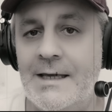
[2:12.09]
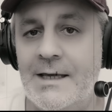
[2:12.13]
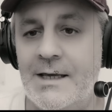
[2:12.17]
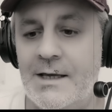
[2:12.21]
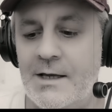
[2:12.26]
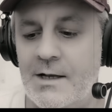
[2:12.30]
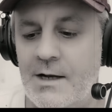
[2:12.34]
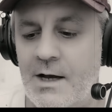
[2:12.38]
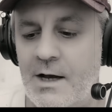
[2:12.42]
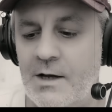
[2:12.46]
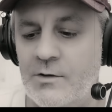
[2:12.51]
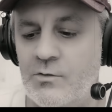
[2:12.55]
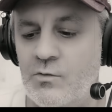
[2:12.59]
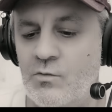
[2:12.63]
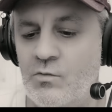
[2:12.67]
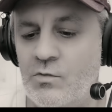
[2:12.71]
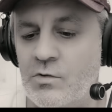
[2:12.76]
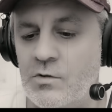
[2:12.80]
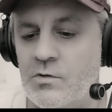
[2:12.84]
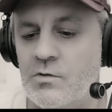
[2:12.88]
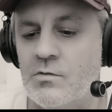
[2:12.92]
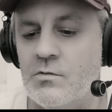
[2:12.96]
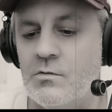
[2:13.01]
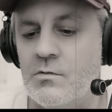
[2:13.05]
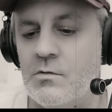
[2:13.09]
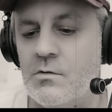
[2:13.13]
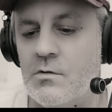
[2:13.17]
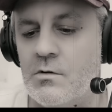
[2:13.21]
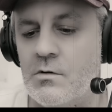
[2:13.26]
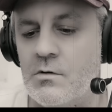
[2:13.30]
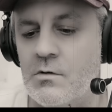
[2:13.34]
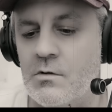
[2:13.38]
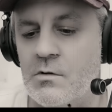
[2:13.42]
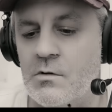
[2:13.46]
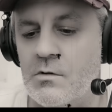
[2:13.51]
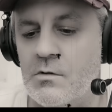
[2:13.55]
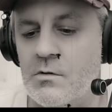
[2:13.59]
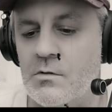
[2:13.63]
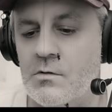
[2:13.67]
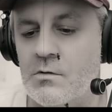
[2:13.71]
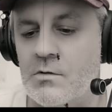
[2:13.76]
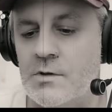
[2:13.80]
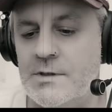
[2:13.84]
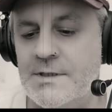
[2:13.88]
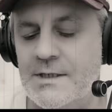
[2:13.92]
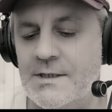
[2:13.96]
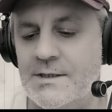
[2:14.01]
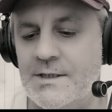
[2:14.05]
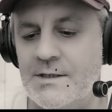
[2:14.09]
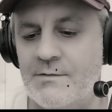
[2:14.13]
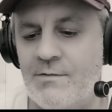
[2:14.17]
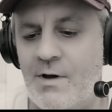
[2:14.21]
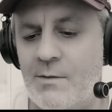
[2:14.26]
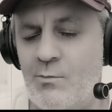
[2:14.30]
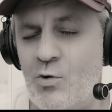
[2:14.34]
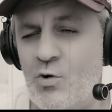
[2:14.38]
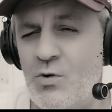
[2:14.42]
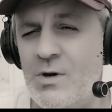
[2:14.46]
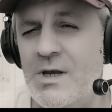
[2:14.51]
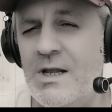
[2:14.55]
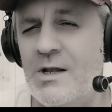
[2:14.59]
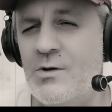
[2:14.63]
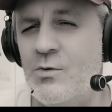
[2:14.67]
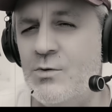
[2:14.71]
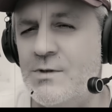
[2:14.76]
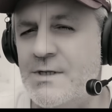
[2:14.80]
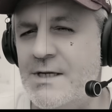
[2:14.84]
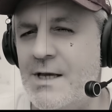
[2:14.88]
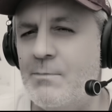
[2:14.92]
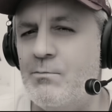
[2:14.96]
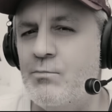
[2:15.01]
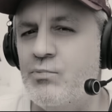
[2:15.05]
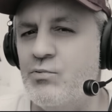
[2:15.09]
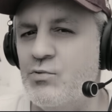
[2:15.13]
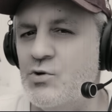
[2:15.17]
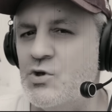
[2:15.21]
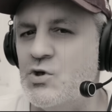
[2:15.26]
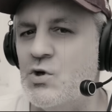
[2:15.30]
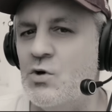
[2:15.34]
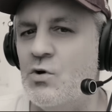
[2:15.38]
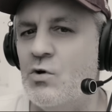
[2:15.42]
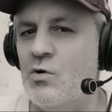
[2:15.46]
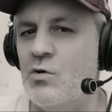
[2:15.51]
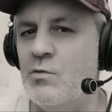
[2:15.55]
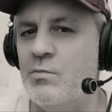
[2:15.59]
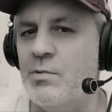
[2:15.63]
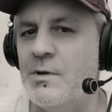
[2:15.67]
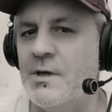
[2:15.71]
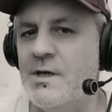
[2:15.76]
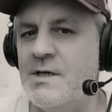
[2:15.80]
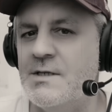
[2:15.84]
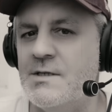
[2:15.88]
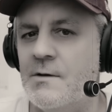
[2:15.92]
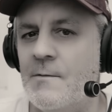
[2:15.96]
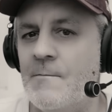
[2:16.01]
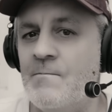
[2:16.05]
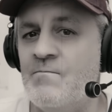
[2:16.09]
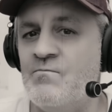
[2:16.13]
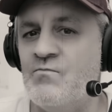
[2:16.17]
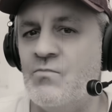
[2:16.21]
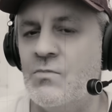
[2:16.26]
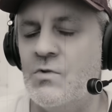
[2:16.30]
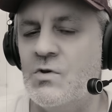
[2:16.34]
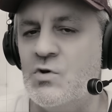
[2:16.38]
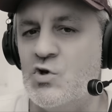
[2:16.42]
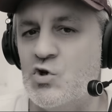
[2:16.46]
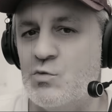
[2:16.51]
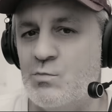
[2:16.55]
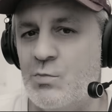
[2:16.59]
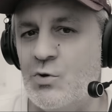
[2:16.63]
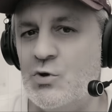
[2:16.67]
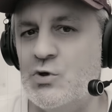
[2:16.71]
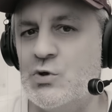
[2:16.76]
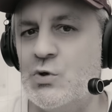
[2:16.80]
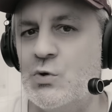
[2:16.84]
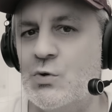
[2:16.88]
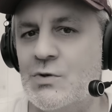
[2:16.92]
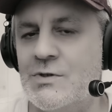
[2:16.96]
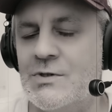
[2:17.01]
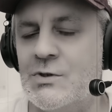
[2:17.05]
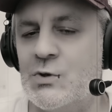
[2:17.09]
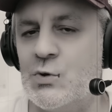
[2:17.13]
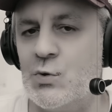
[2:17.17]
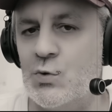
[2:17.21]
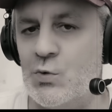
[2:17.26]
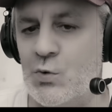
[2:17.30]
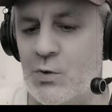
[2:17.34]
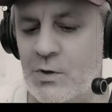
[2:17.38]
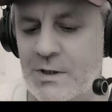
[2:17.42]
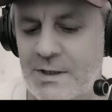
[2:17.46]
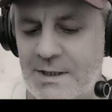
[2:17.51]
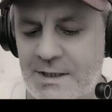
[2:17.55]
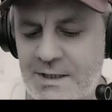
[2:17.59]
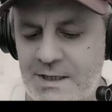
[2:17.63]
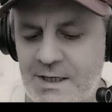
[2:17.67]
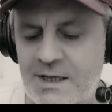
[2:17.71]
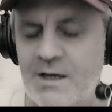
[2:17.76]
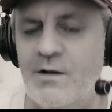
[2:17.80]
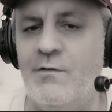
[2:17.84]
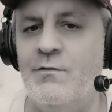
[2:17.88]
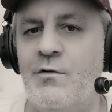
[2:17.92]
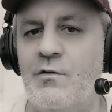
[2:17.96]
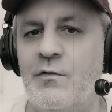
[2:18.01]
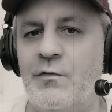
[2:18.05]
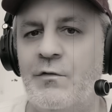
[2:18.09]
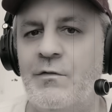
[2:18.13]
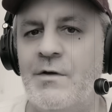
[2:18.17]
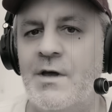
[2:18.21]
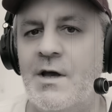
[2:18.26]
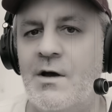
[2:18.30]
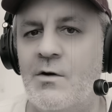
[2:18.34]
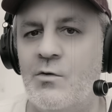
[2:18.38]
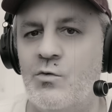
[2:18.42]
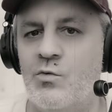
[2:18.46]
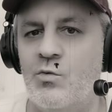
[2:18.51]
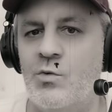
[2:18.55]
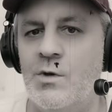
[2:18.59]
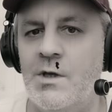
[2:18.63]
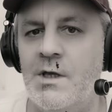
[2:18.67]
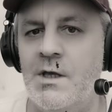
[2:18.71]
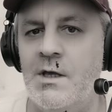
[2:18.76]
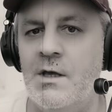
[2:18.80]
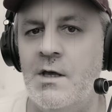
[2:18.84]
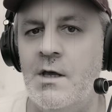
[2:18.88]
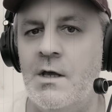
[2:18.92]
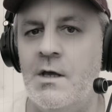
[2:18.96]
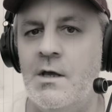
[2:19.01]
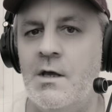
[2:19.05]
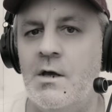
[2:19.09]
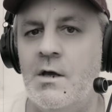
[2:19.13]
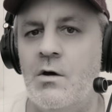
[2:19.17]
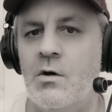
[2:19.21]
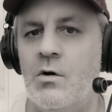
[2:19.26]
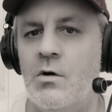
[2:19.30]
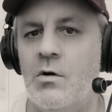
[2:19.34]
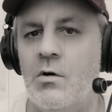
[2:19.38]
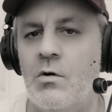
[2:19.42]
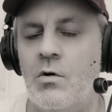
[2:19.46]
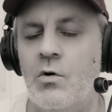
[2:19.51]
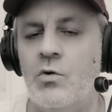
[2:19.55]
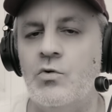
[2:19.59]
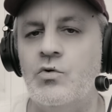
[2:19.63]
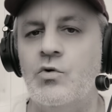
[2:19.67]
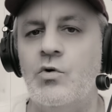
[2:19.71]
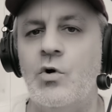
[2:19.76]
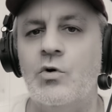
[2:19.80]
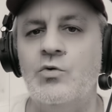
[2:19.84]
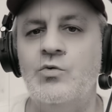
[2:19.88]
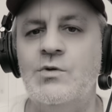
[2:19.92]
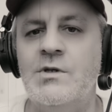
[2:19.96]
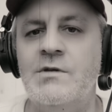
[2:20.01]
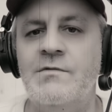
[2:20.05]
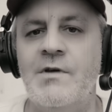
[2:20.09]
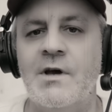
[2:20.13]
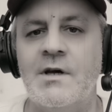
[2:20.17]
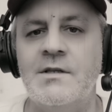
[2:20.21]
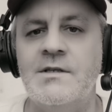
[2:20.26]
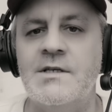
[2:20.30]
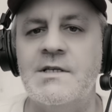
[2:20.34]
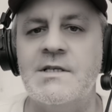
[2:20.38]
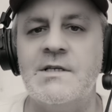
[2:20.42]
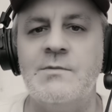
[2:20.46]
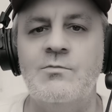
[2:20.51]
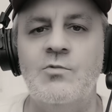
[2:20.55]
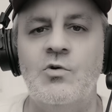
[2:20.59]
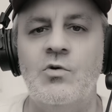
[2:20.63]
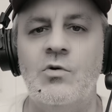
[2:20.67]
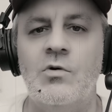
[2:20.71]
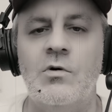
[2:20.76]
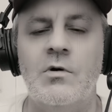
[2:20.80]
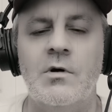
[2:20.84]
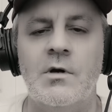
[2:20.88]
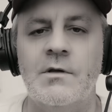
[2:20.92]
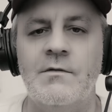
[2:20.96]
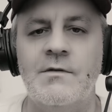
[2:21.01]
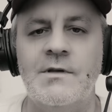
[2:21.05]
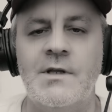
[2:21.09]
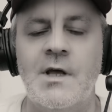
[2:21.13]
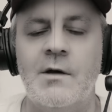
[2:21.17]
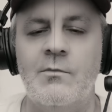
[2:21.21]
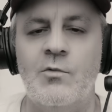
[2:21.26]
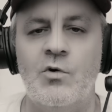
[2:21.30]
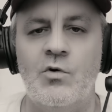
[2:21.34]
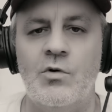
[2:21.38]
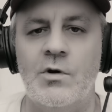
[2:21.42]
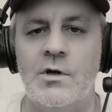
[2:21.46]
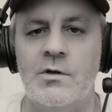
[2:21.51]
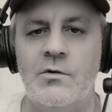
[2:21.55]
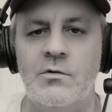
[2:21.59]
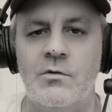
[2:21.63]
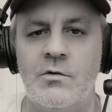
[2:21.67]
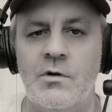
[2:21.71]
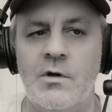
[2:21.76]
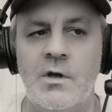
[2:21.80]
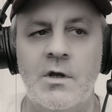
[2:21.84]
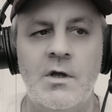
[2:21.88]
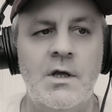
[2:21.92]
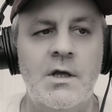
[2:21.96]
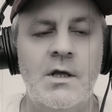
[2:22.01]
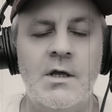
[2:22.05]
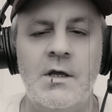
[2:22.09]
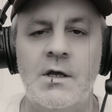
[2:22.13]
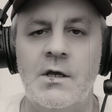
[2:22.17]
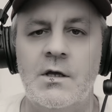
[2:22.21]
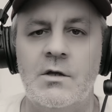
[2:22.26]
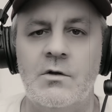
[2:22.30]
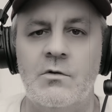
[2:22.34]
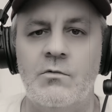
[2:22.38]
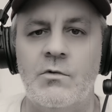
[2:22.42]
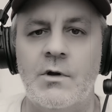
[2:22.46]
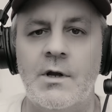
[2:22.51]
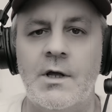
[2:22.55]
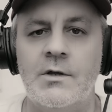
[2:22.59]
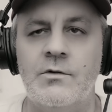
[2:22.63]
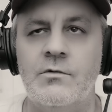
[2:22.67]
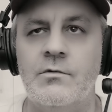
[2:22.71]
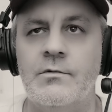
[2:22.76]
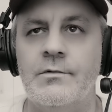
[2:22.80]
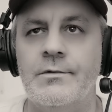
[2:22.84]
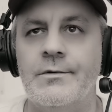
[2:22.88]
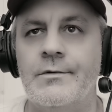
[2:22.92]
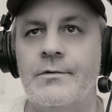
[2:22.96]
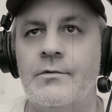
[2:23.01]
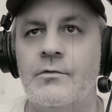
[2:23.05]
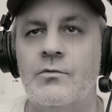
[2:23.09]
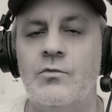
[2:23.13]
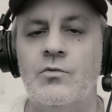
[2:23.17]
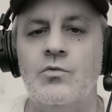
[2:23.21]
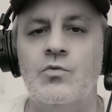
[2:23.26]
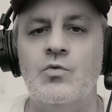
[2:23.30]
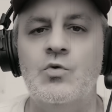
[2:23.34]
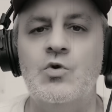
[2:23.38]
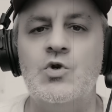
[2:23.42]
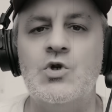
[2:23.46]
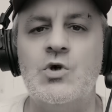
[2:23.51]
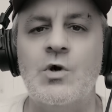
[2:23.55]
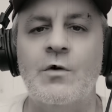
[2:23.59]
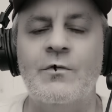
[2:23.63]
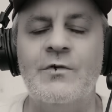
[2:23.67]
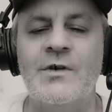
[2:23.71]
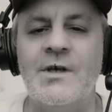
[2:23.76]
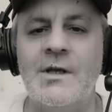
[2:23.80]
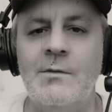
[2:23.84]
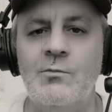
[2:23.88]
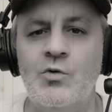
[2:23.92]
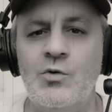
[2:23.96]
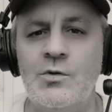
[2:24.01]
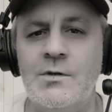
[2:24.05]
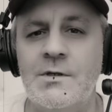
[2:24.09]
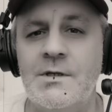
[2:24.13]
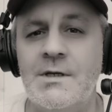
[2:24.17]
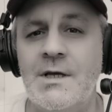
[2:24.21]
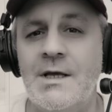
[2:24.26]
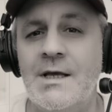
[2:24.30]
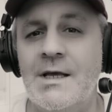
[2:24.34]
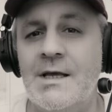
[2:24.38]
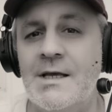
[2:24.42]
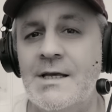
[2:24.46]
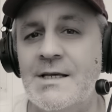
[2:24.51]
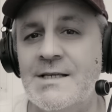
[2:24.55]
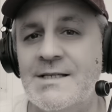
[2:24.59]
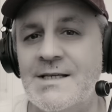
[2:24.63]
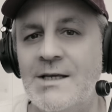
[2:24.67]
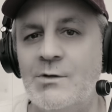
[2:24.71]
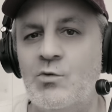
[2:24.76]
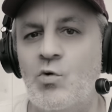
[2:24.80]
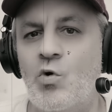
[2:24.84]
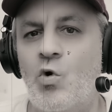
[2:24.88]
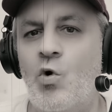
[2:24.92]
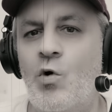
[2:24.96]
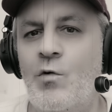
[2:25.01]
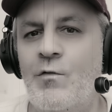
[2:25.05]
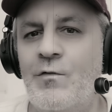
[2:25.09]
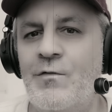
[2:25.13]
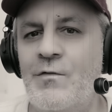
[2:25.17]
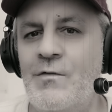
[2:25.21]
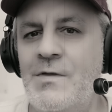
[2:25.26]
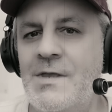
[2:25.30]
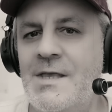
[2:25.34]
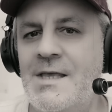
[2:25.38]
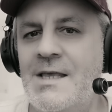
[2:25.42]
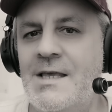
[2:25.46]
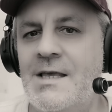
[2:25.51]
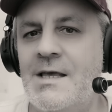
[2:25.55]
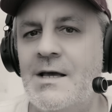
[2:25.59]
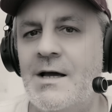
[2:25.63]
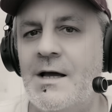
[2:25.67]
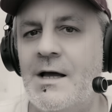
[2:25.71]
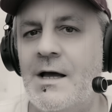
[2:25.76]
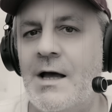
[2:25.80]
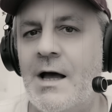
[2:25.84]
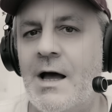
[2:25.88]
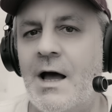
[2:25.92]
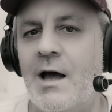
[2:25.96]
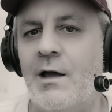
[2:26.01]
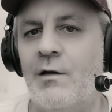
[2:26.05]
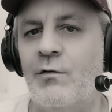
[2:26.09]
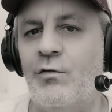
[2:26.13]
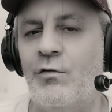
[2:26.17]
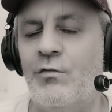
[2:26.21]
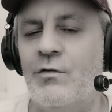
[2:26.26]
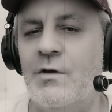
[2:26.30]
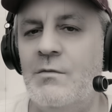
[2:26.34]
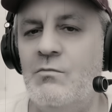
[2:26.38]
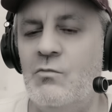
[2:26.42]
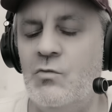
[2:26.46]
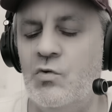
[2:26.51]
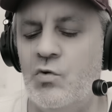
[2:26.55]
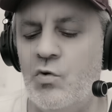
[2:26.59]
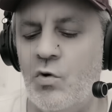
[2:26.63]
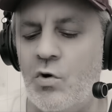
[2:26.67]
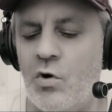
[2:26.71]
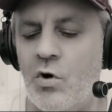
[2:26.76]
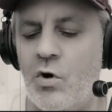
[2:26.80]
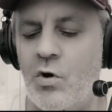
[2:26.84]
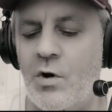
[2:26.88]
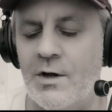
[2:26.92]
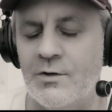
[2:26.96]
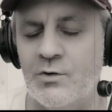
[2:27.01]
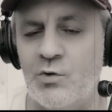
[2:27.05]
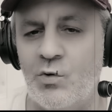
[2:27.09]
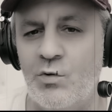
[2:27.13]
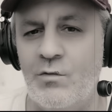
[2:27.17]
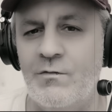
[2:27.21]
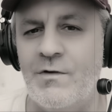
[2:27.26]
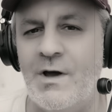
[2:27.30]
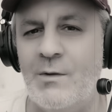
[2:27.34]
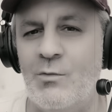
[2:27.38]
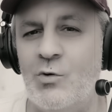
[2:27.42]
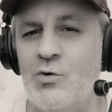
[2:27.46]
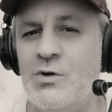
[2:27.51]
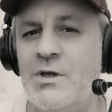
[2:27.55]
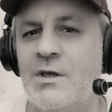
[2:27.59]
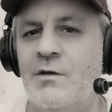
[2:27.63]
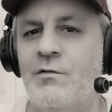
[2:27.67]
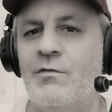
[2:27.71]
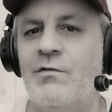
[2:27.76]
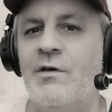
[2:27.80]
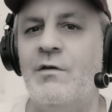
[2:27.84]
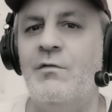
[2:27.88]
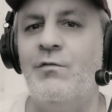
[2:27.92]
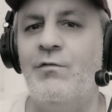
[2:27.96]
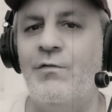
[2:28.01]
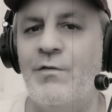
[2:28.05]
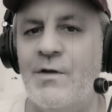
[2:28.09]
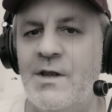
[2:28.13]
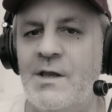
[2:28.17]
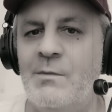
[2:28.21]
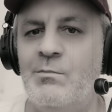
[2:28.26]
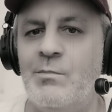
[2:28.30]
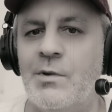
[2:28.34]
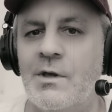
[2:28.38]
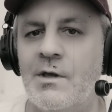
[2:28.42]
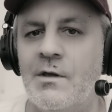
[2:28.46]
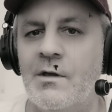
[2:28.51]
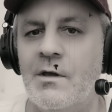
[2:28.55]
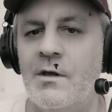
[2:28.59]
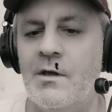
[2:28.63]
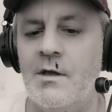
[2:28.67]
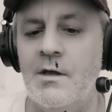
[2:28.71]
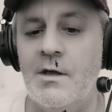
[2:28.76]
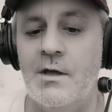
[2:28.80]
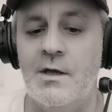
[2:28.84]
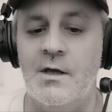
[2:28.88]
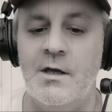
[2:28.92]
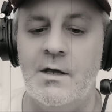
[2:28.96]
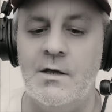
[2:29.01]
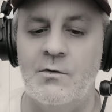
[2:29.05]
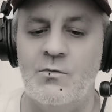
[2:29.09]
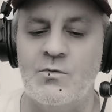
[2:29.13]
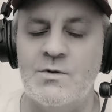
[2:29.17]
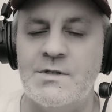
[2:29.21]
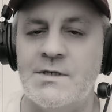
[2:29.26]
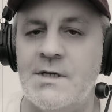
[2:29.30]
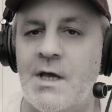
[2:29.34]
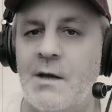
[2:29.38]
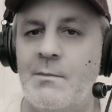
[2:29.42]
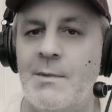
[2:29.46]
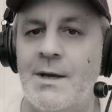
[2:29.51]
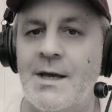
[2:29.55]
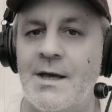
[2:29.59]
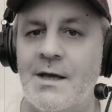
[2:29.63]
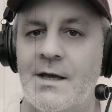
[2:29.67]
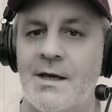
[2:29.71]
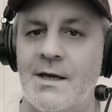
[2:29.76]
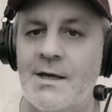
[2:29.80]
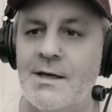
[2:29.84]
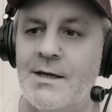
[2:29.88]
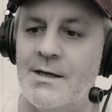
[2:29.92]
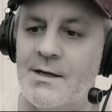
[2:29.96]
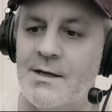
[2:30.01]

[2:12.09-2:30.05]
Et là donc, euh, c'est vraiment, il le dit à plusieurs reprises. Je pense que ce qu'il veut faire lui, euh, en dehors du divertissement évidemment et de et de voilà du, du soft reboot, c'est de revenir à un film d'horreur, un truc vraiment qui fait flipper. Et donc ça, bah,